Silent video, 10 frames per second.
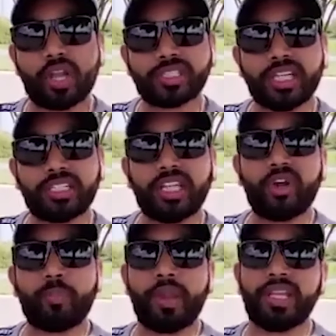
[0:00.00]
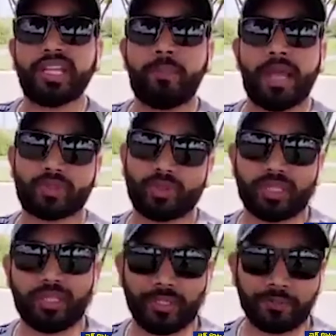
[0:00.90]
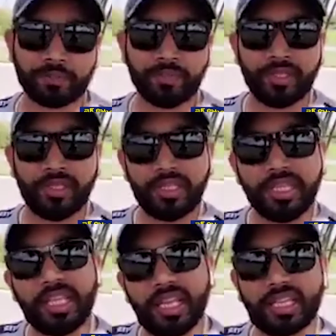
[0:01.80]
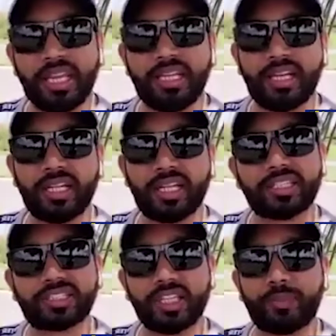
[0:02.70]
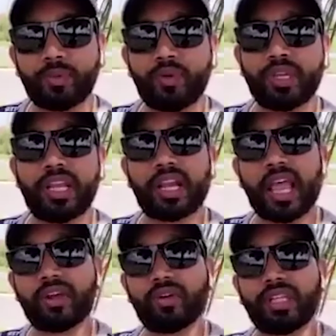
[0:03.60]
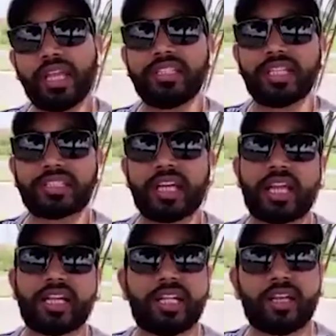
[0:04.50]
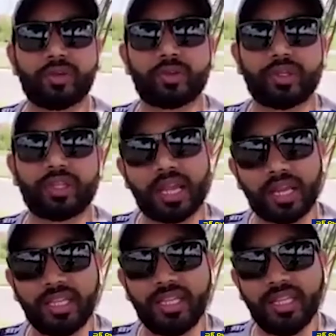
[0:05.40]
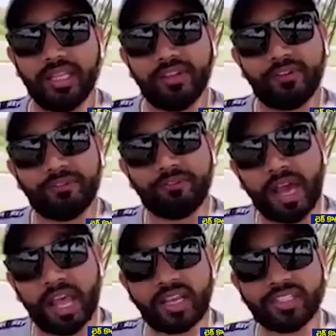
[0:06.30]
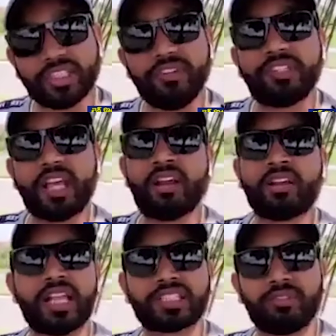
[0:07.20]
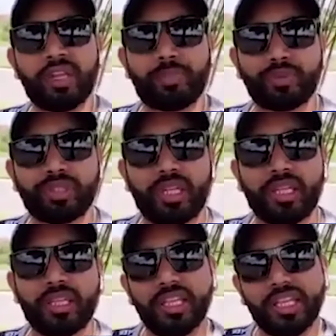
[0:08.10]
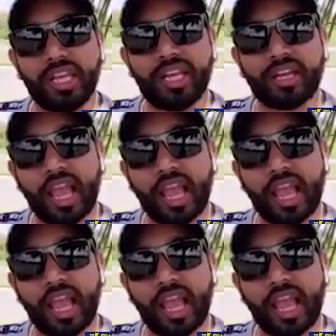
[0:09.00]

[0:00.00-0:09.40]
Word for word: ఒక సెక్టార్ పేటీఎం బ్యాచ్ ఉంటుందండి వీళ్ళకి ఏంటంటే ఎంతసేపు వీళ్ళ నాయకుడు ఏం చేసినా కరెక్ట్ అని అనుకుంటారు కానీ వాళ్ళ జీవితాలు నాశనం అయిపోతున్నాయి వీళ్ళ